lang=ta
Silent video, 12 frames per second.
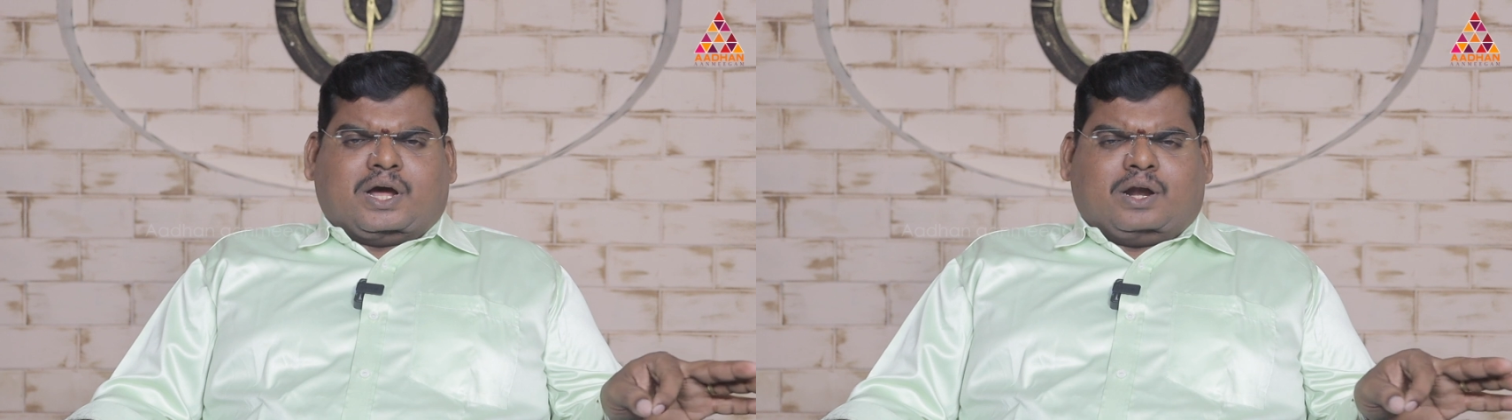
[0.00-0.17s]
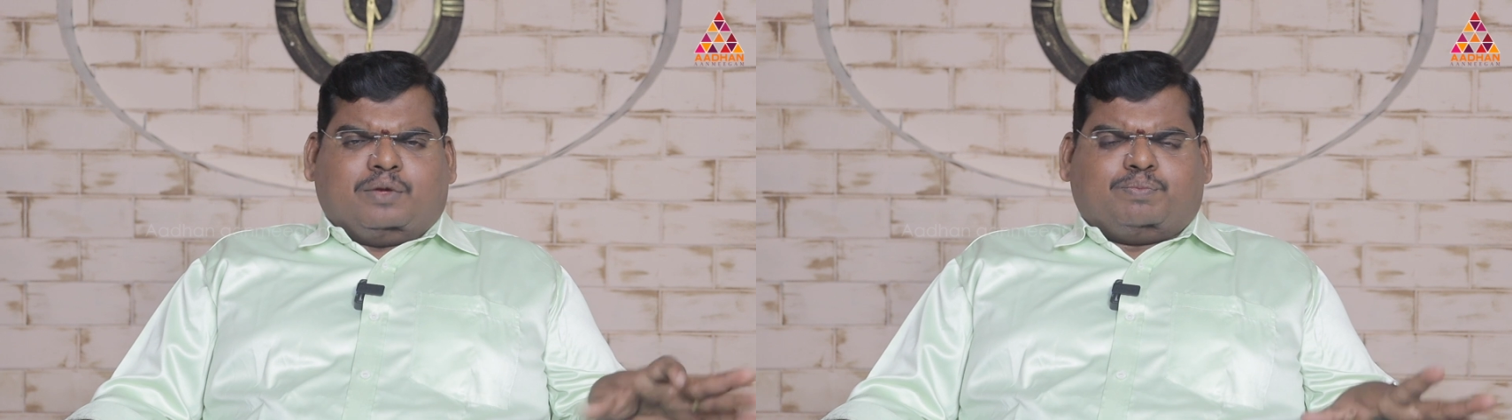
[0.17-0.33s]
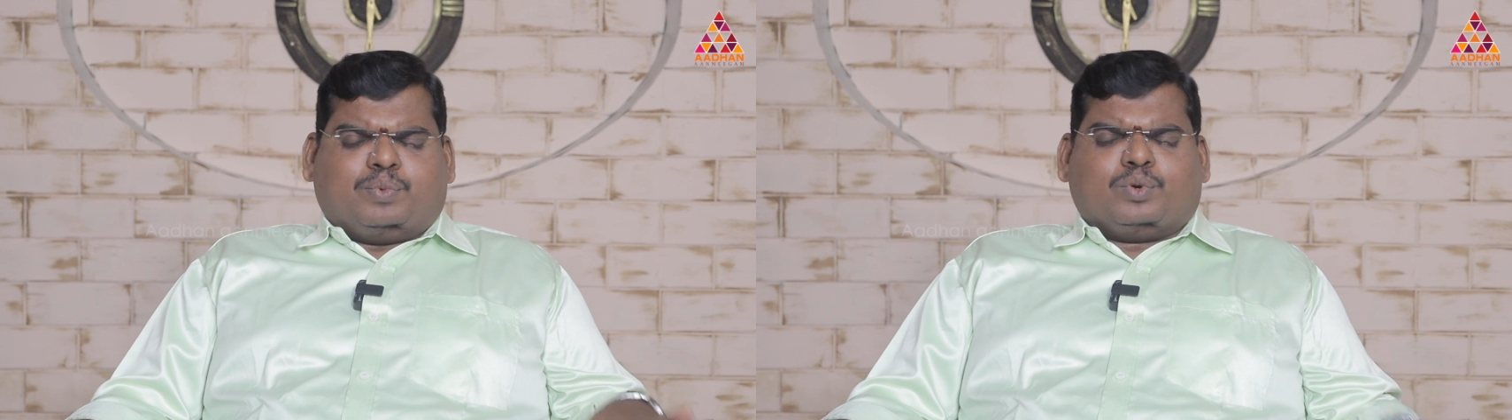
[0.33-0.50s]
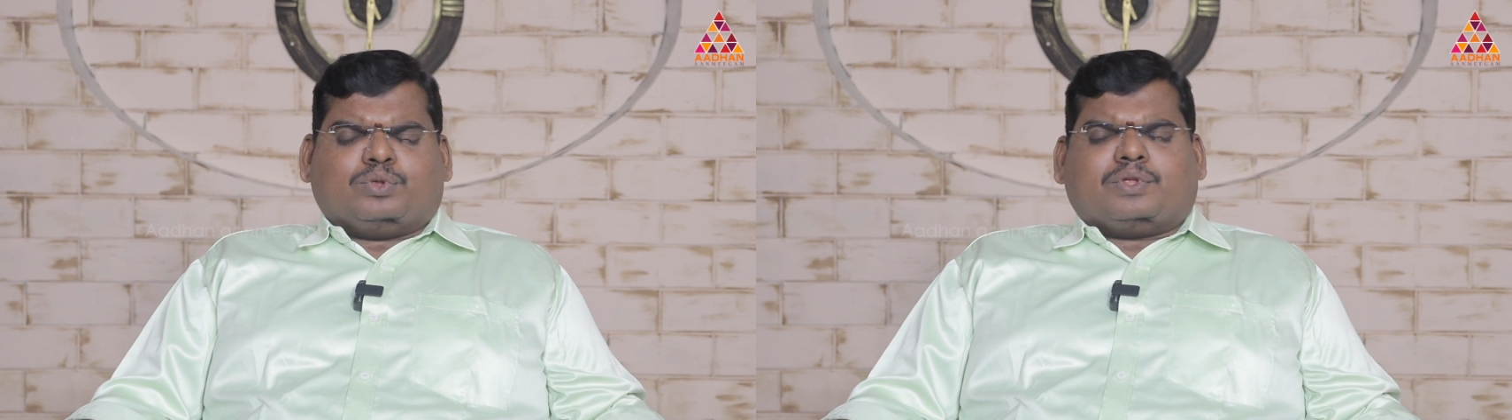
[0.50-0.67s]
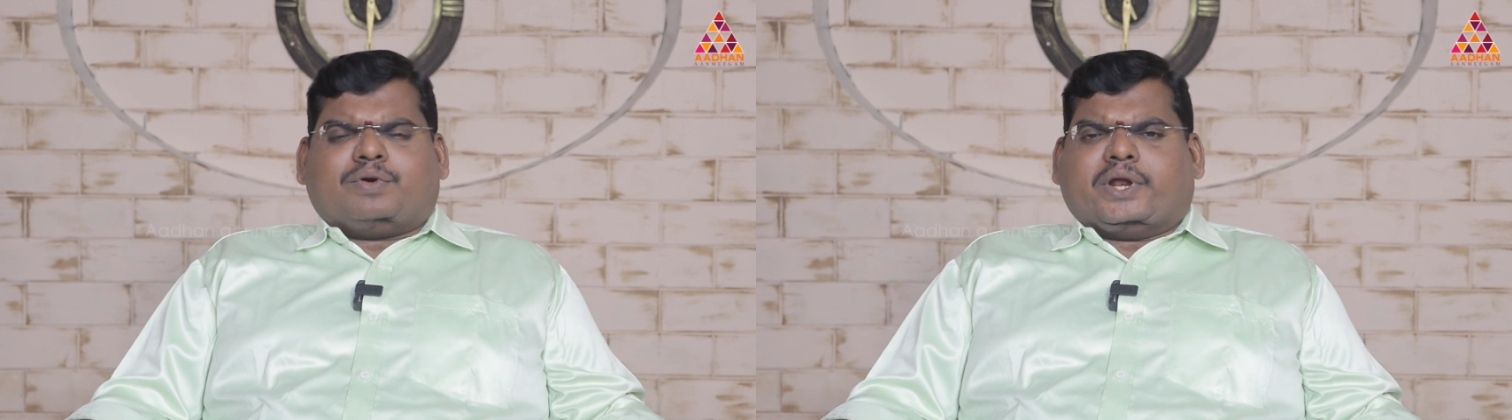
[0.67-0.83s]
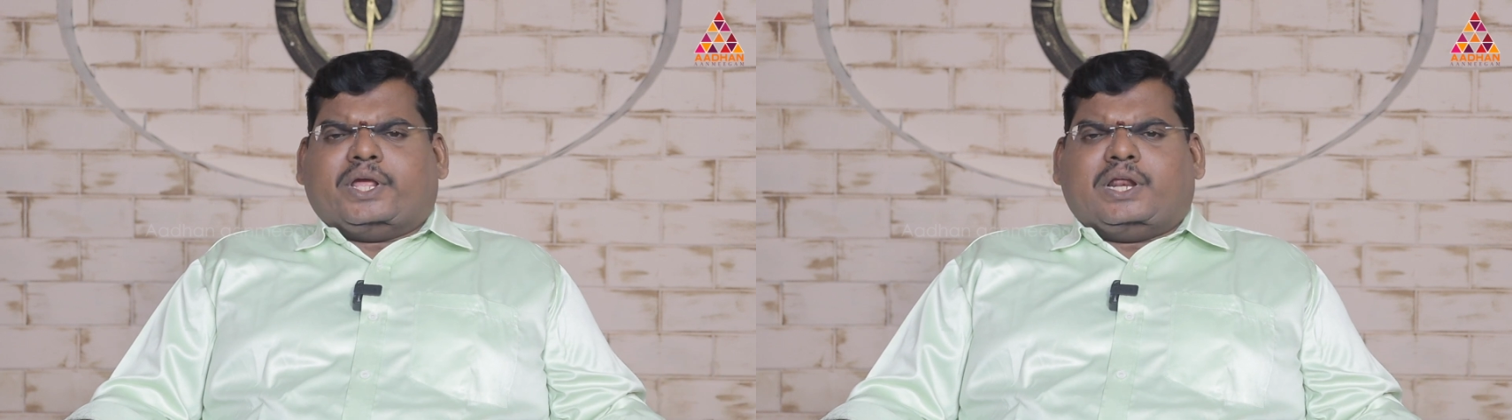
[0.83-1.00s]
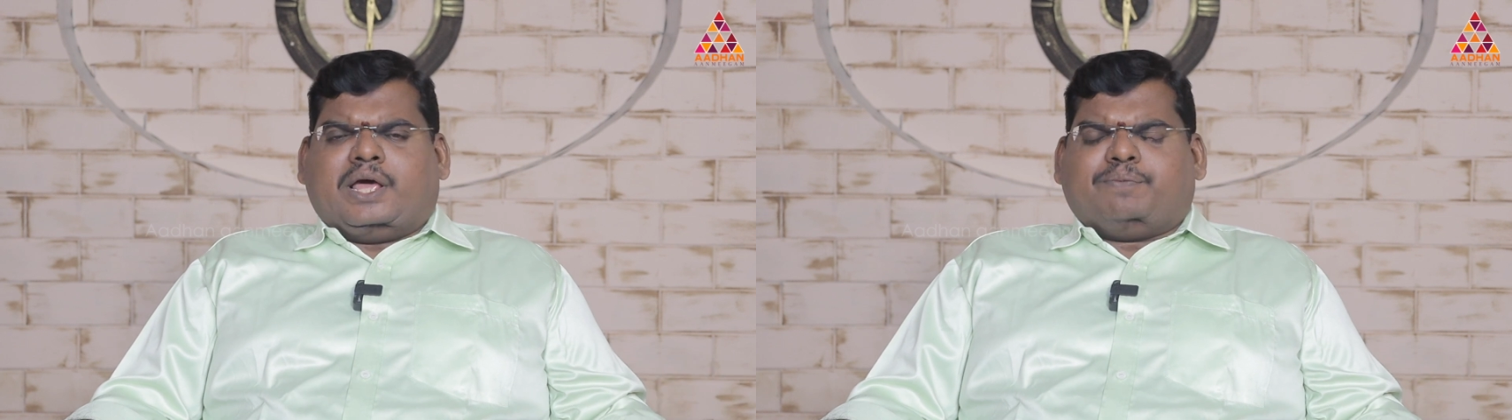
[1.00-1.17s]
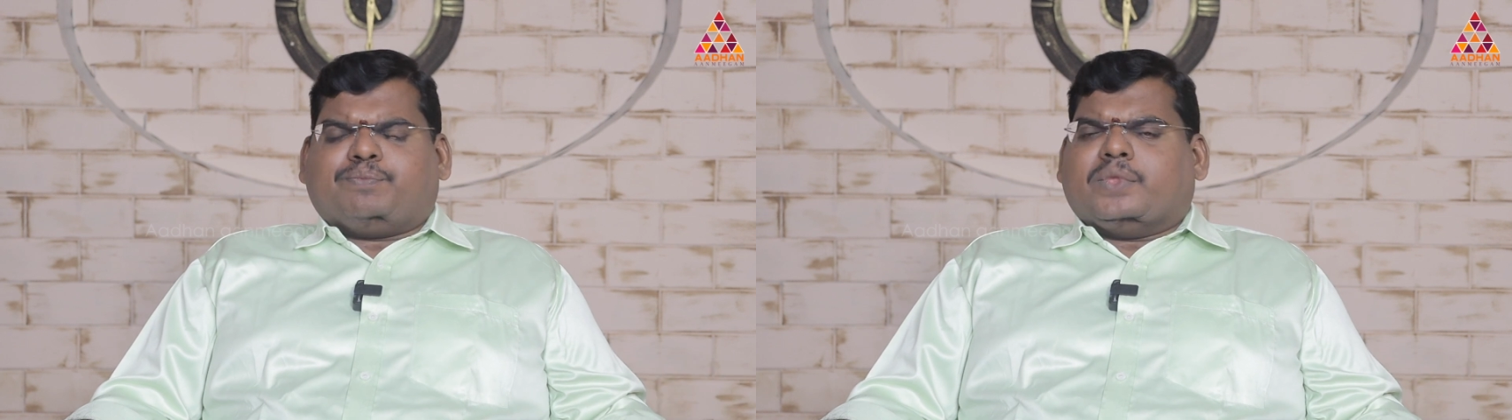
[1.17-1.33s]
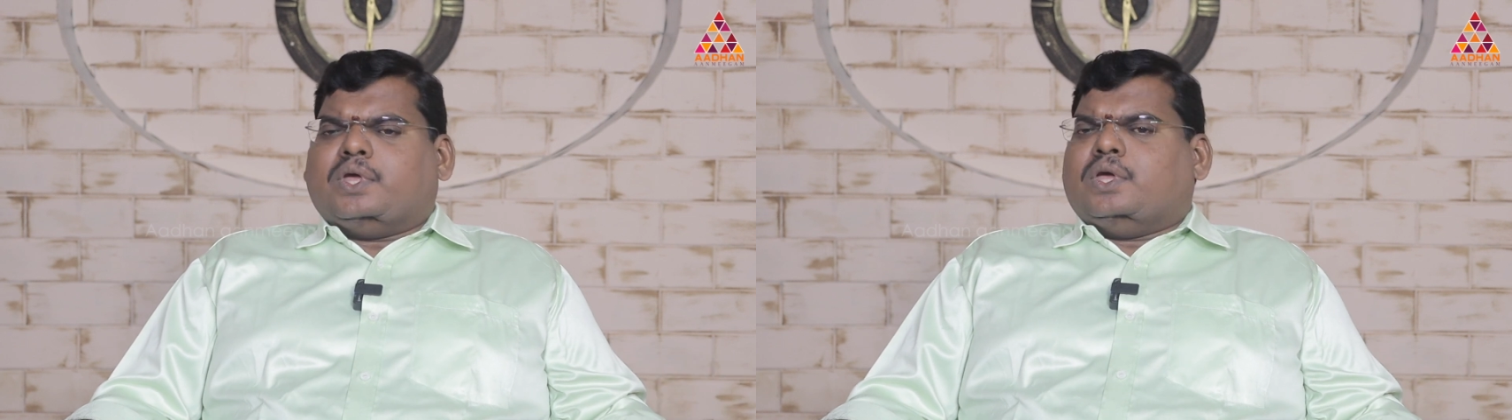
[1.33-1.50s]
நாளை பொறுத்தவரையில்
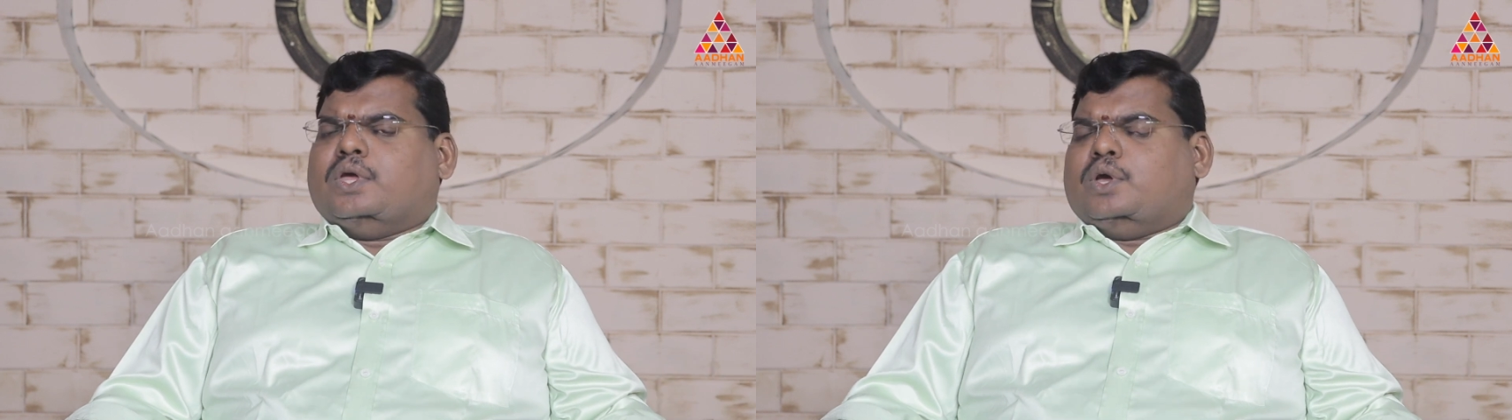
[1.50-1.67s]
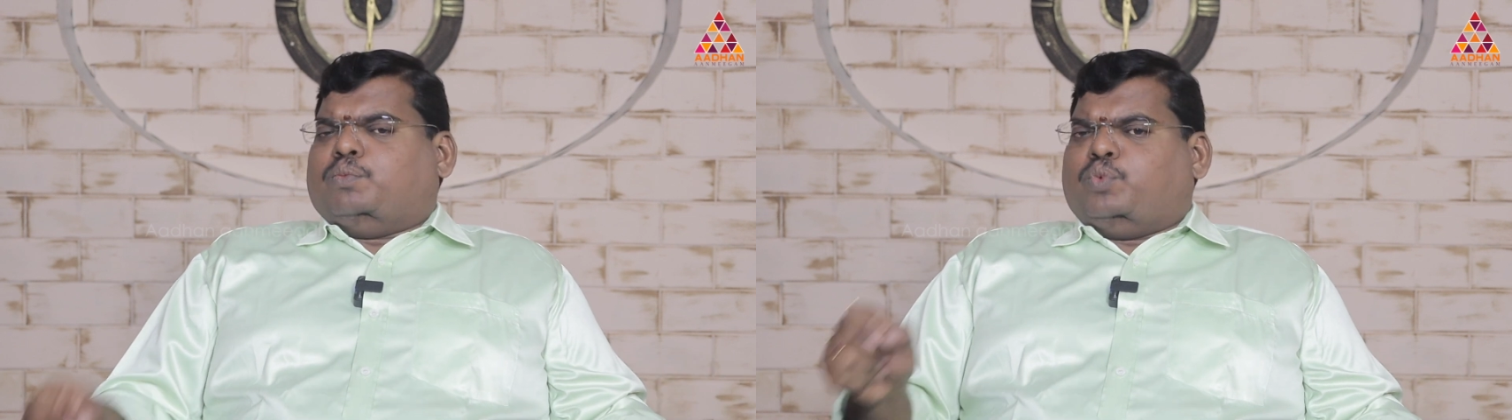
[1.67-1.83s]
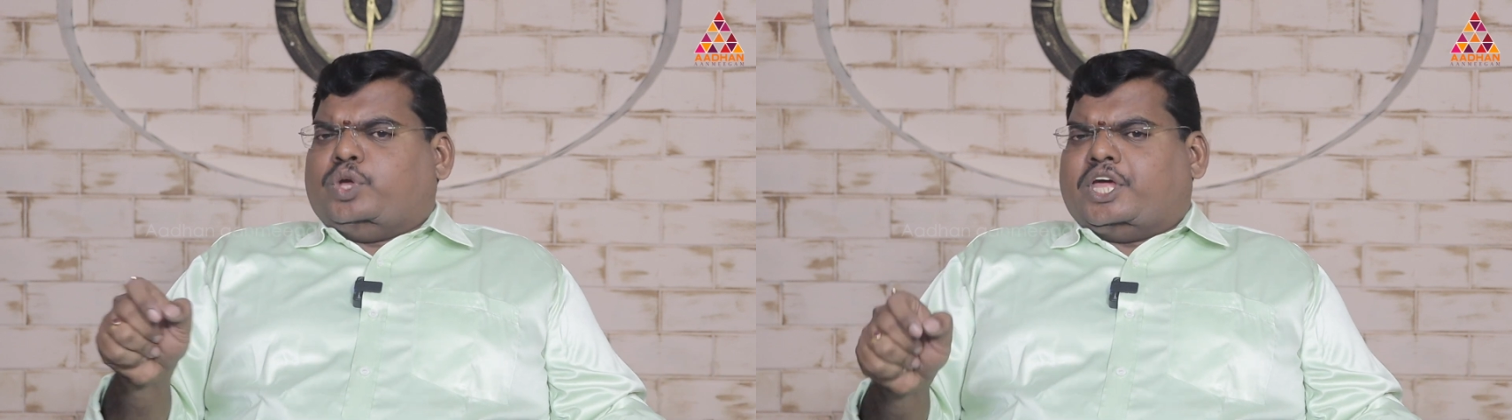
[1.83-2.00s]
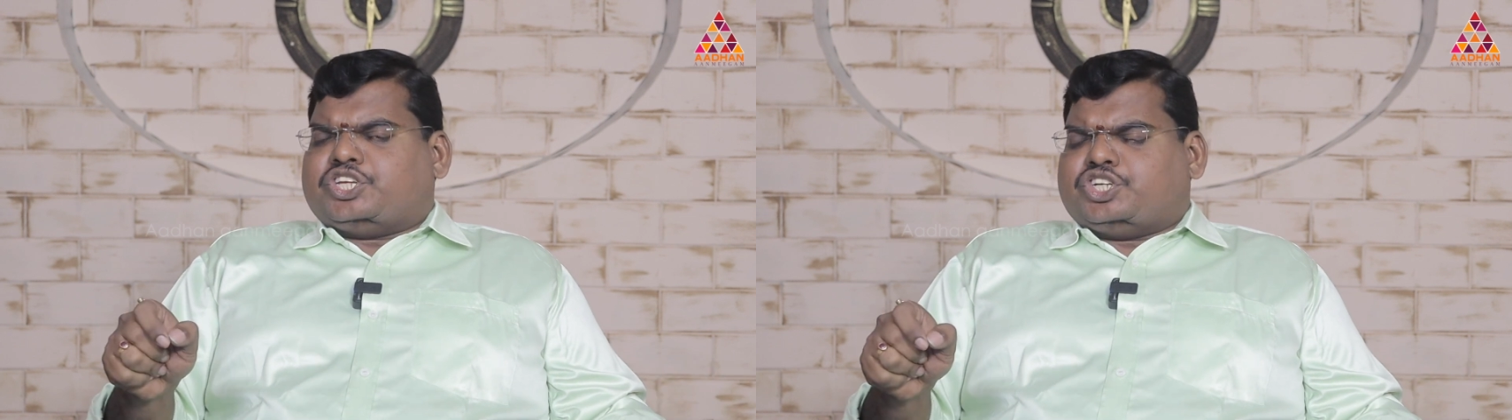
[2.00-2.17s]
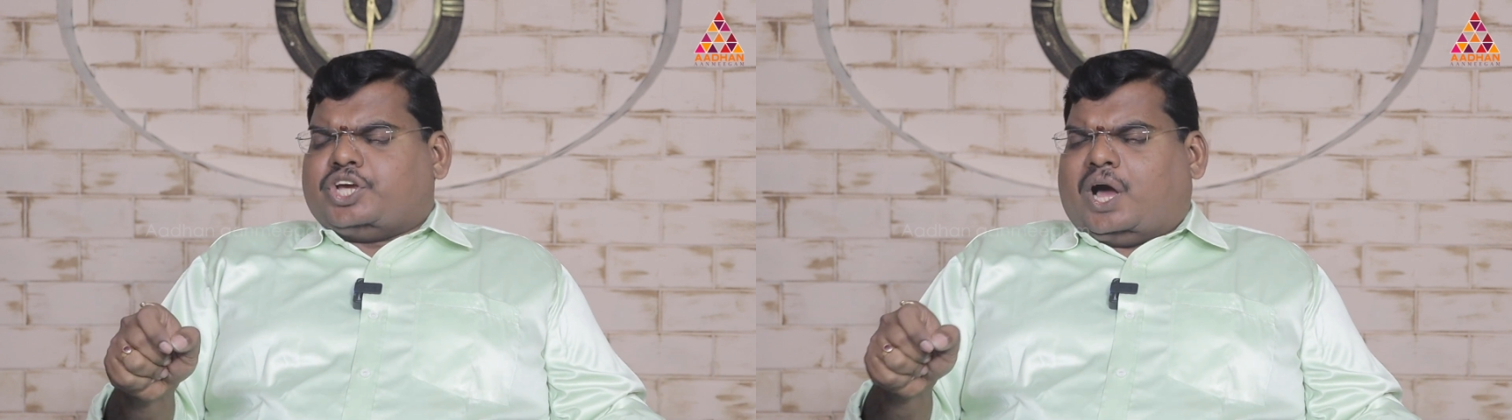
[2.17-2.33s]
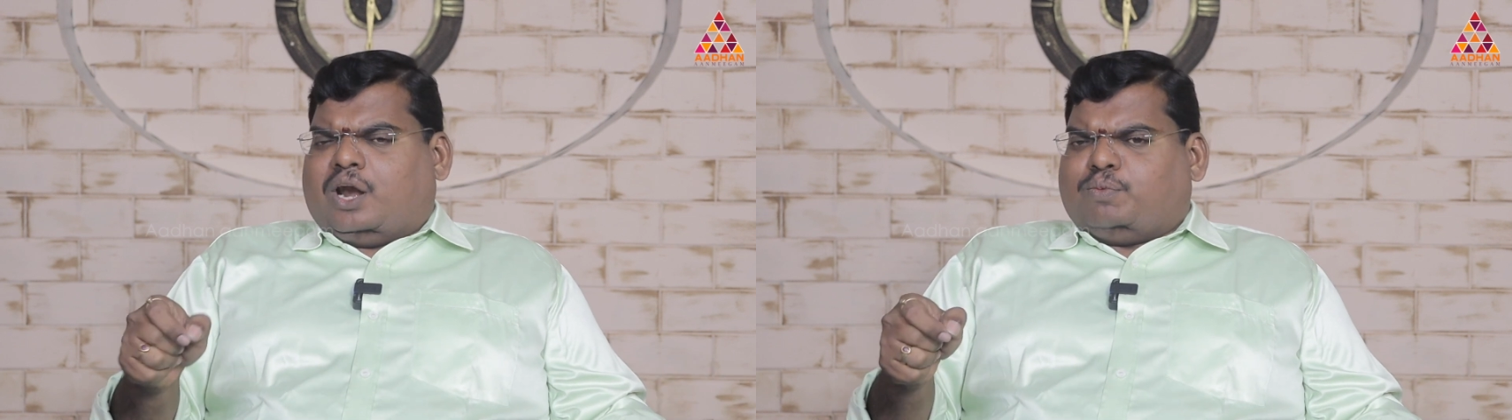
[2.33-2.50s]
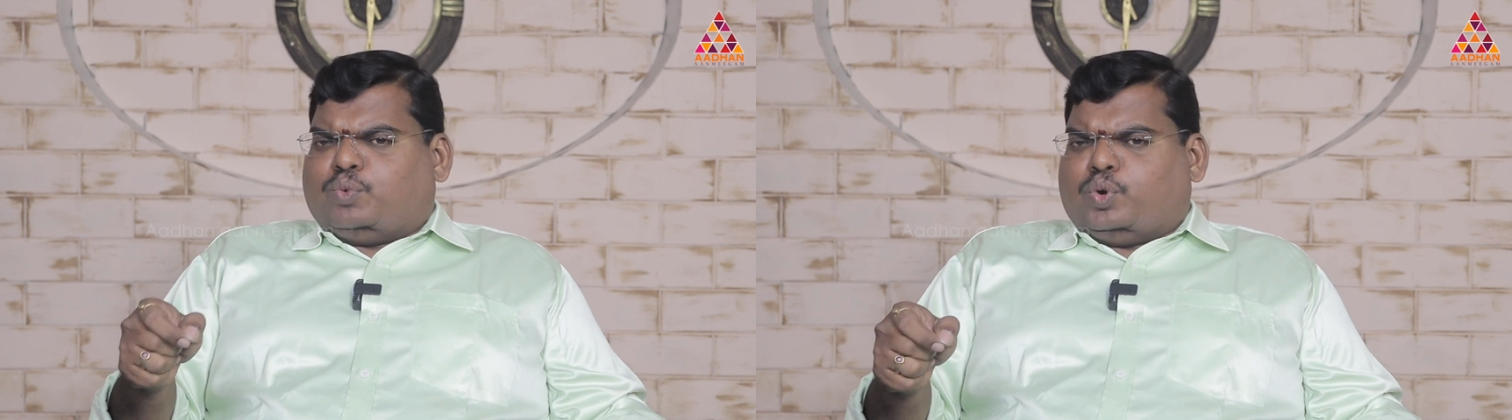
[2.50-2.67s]
முயற்சியால்